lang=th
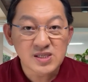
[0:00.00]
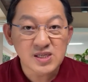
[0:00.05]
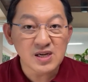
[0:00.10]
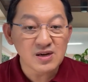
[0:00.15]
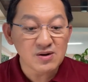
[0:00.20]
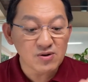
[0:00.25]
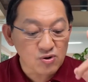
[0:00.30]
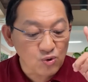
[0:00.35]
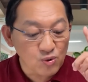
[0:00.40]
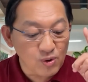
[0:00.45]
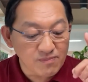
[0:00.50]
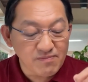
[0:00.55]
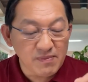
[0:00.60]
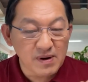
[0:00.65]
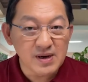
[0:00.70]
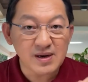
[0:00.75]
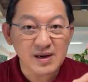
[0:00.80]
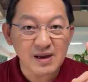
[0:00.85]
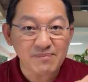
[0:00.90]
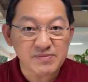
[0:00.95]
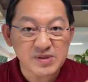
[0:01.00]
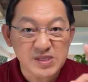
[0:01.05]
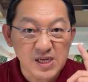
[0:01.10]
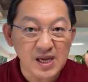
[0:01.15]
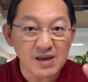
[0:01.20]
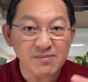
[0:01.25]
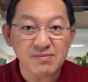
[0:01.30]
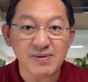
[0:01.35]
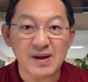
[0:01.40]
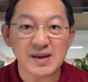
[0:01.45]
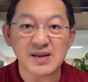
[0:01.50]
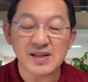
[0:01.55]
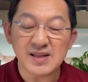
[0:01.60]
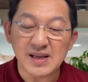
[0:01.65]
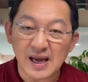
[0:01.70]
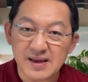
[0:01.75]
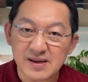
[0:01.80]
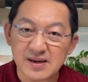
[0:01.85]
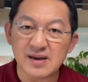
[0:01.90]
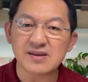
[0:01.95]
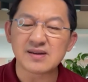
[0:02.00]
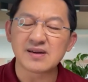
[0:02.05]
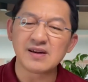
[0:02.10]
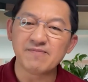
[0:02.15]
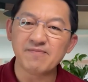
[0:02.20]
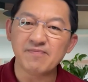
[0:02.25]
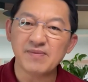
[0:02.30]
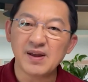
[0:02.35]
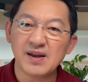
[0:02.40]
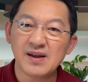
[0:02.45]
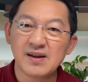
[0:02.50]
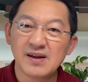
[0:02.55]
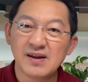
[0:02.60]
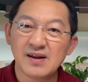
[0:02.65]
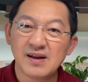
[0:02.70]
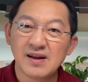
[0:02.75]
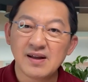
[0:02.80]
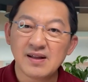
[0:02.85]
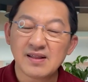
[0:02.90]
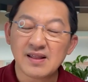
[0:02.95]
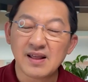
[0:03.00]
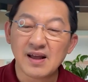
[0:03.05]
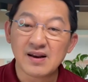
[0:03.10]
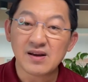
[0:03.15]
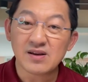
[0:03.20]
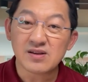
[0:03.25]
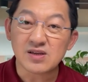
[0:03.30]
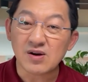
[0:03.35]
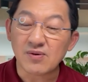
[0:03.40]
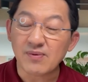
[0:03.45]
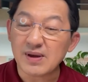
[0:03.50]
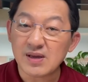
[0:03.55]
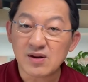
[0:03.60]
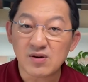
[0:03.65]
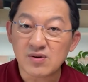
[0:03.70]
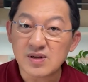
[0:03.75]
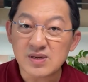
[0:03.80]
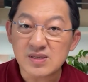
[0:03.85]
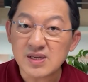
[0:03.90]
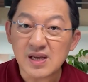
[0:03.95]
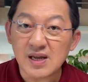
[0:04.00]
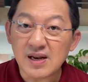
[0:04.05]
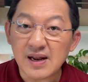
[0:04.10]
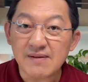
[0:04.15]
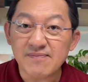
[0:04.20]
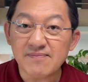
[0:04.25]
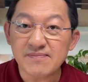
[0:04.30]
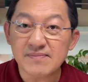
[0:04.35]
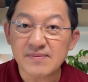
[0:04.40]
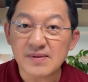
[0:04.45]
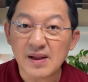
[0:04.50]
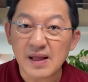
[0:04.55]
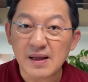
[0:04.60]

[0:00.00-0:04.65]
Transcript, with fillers: ซึ่งร่วมมือกับจีนแผ่นดินใหญ่เกิดขึ้น แต่เนื่องจากว่าอินโดนีเซียนั้น